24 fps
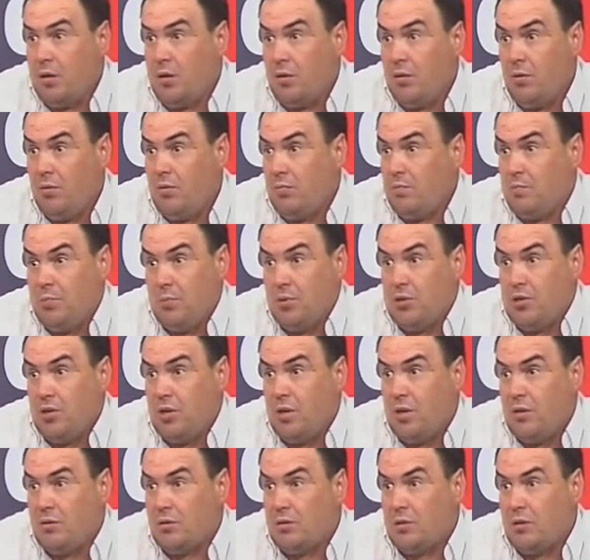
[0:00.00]
Я говорю,
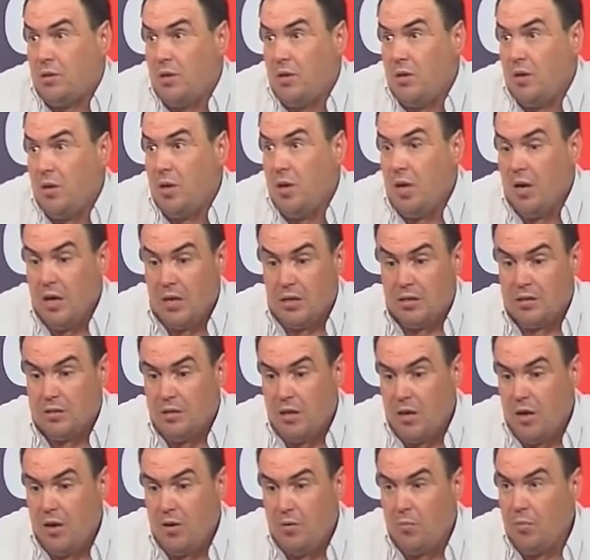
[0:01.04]
пожалуйста,
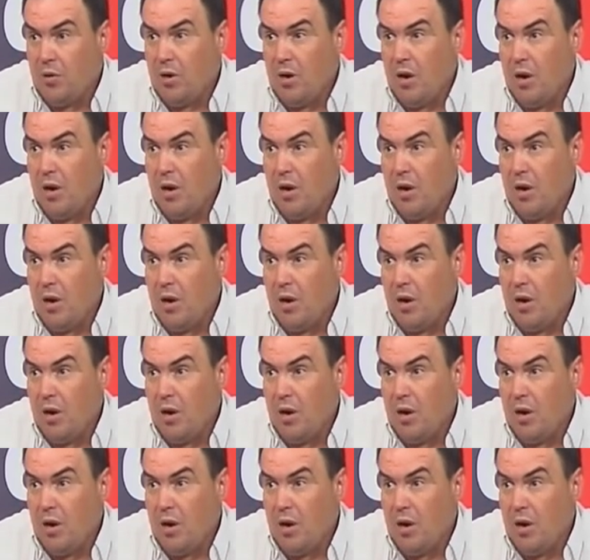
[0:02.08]
ставим